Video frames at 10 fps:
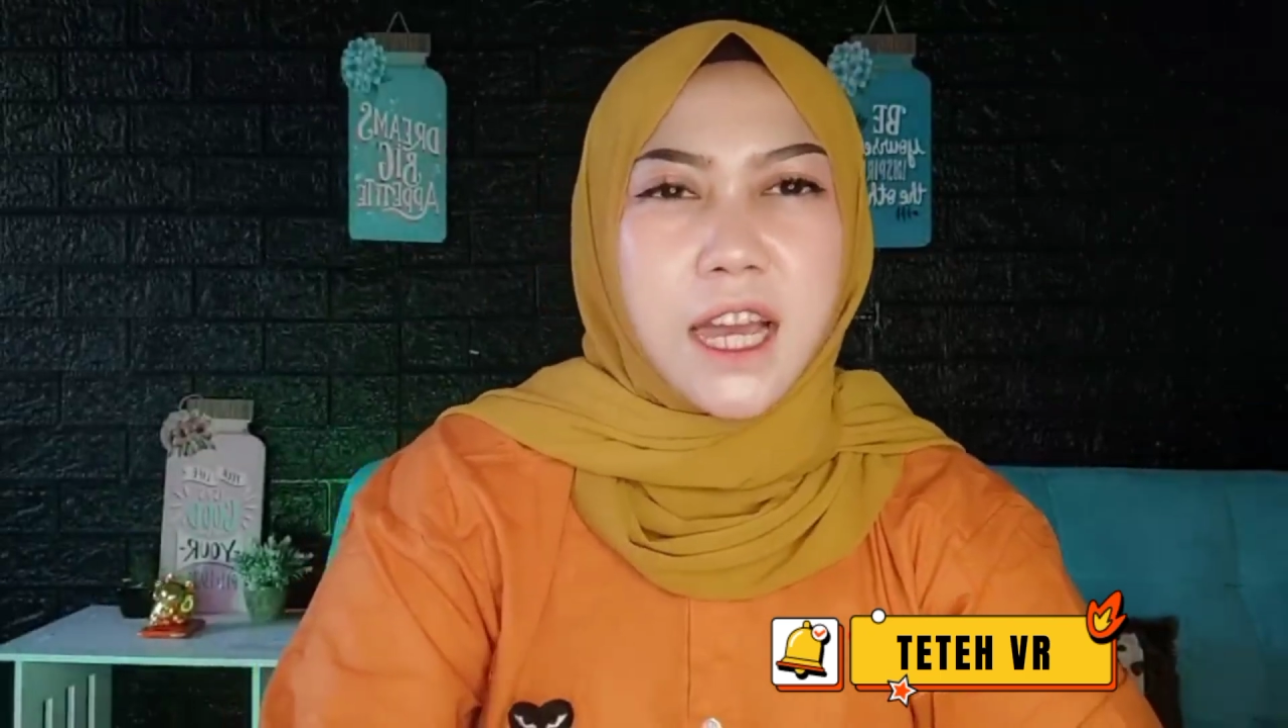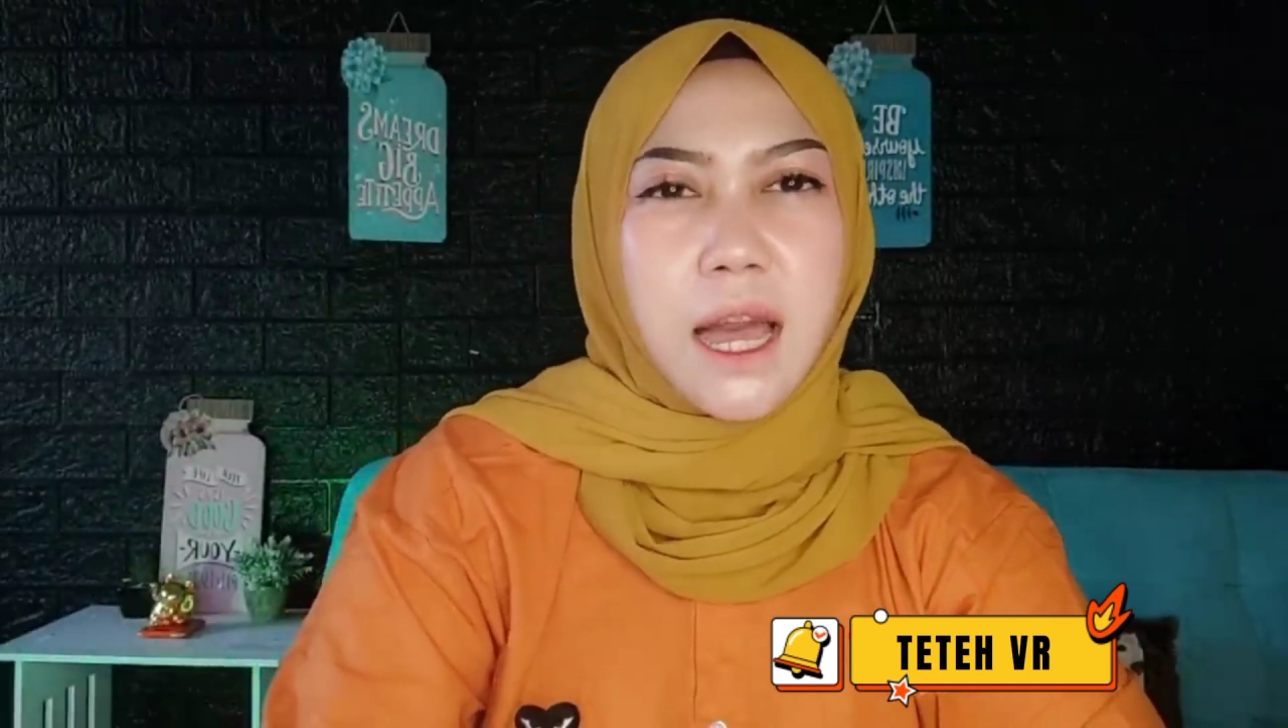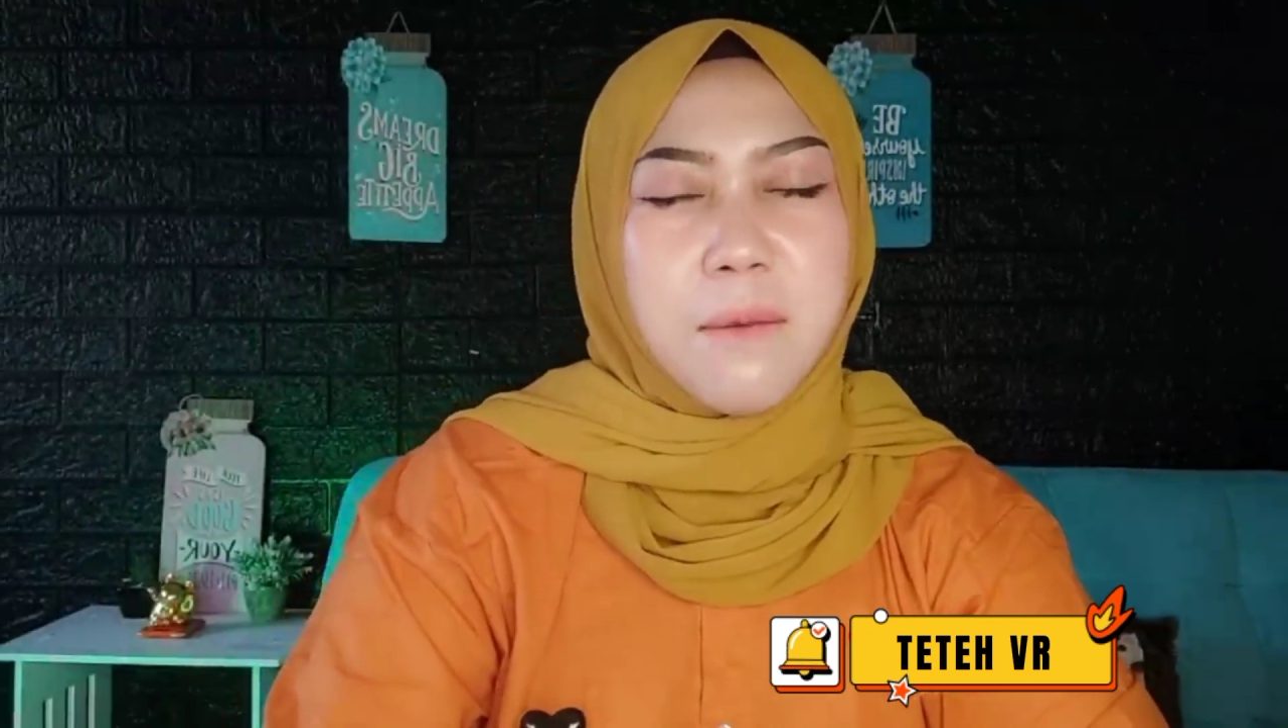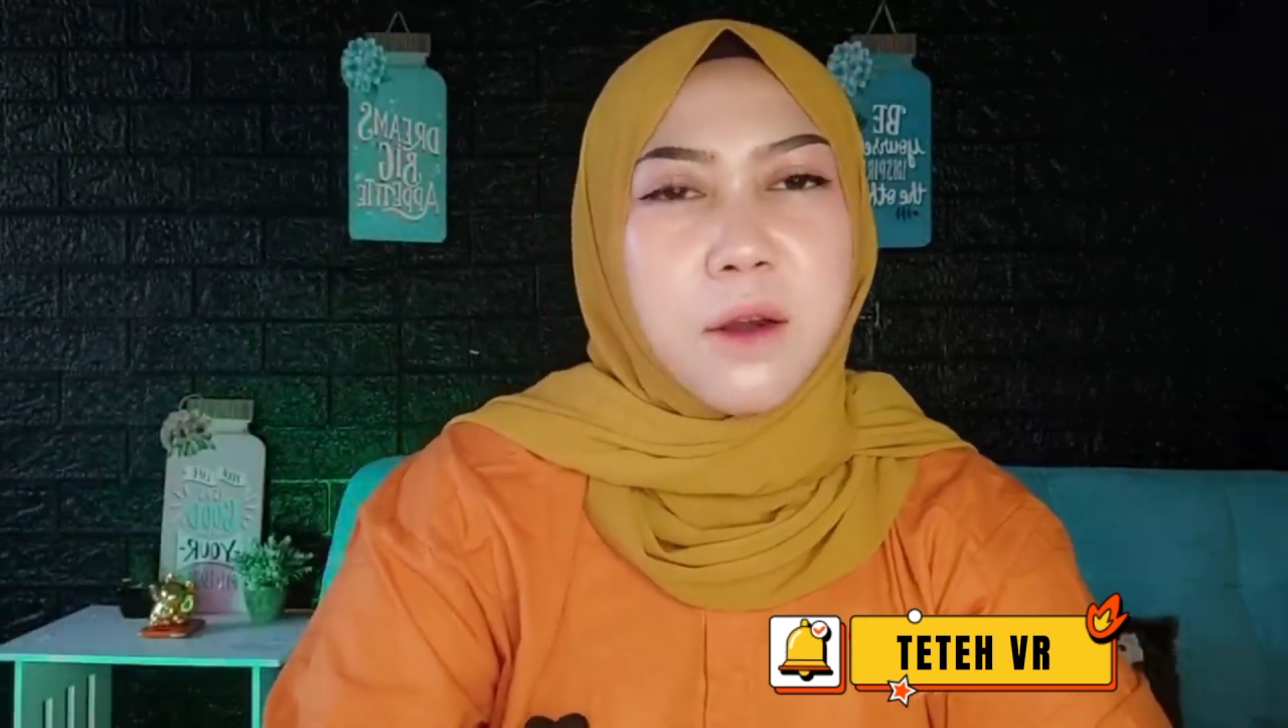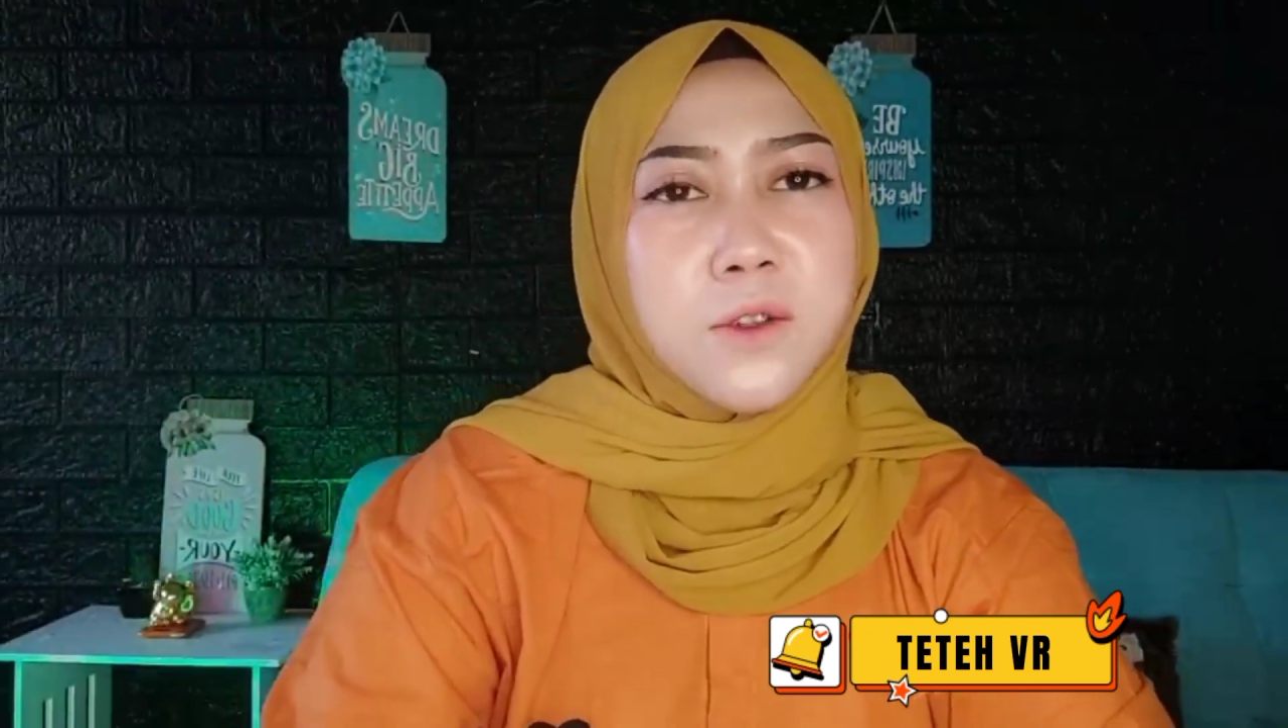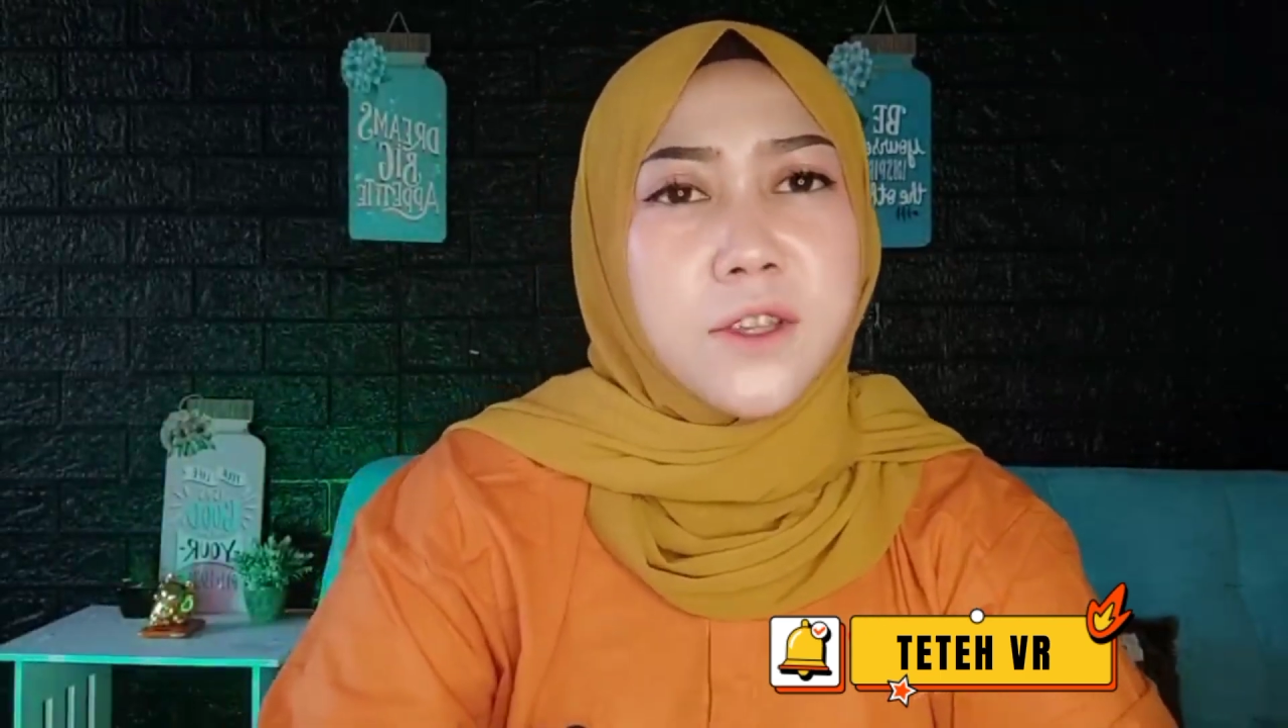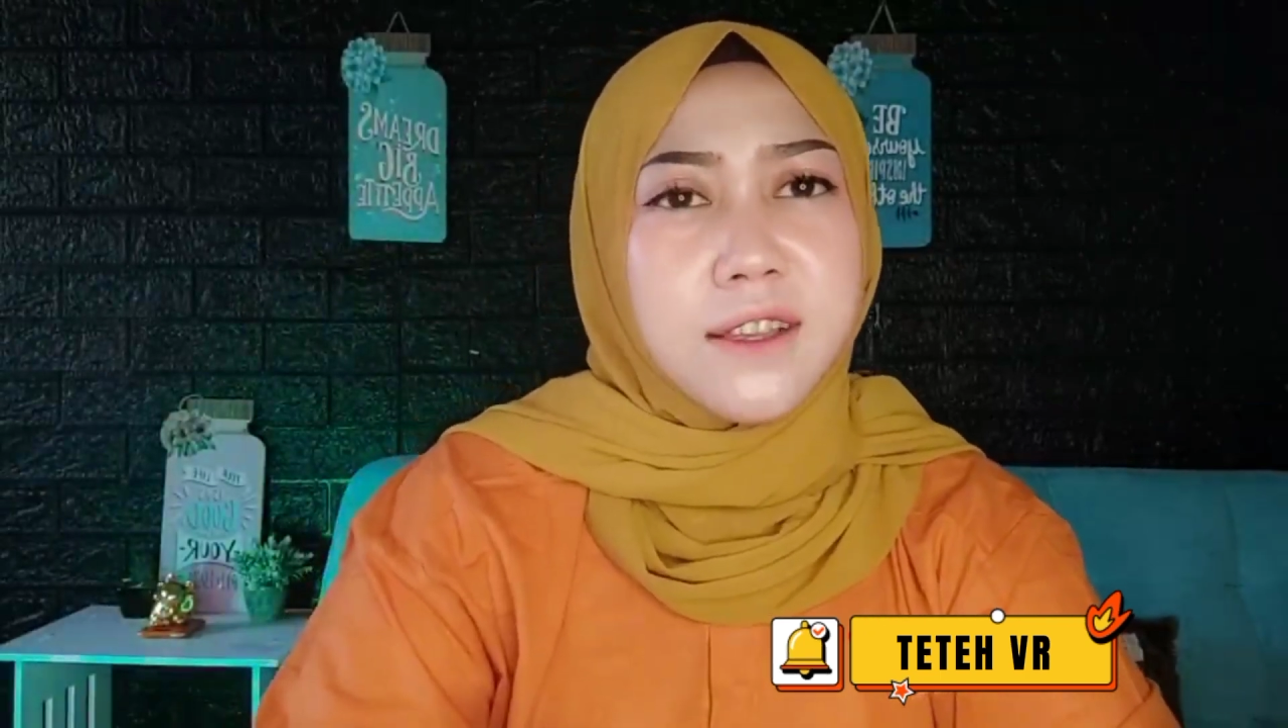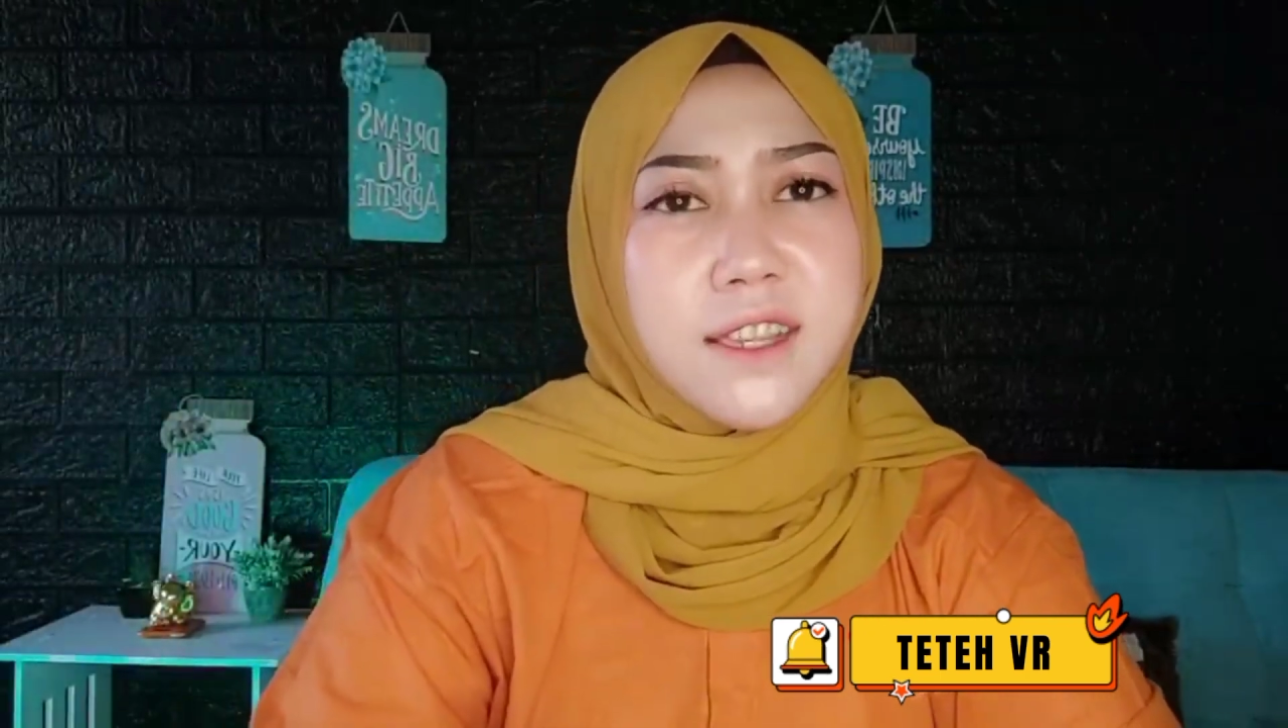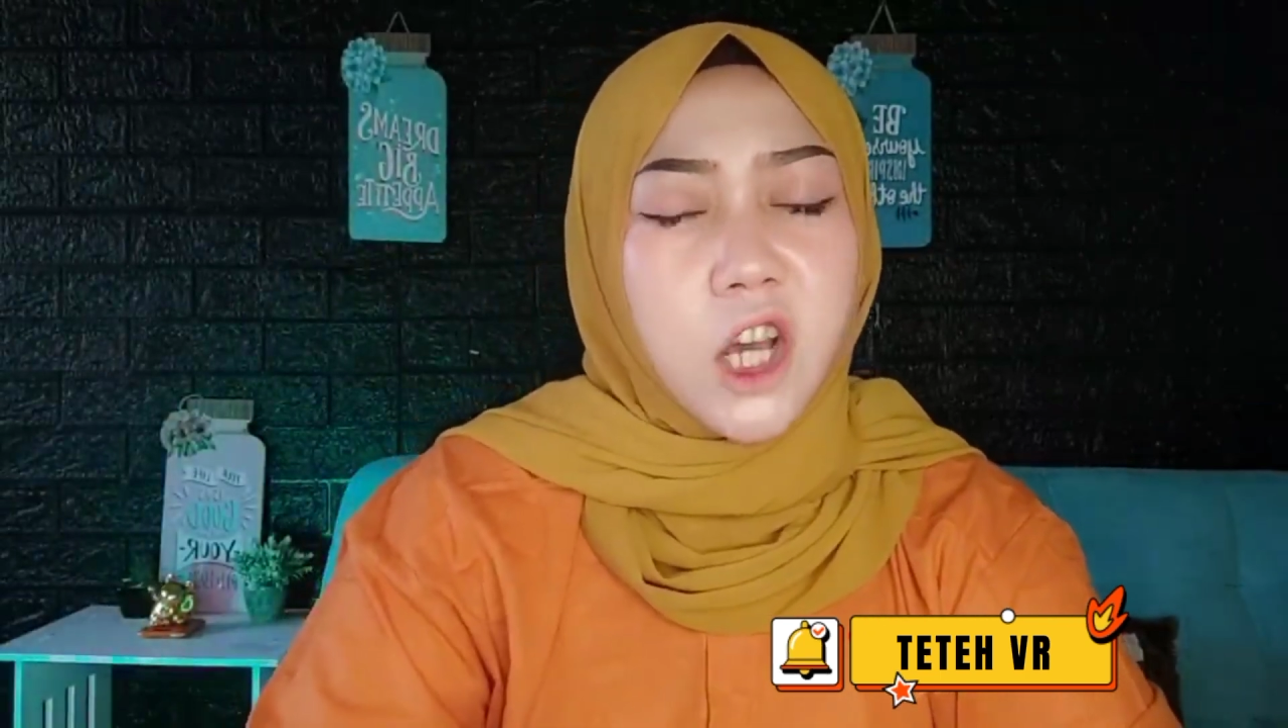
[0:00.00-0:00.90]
kak bagus nggak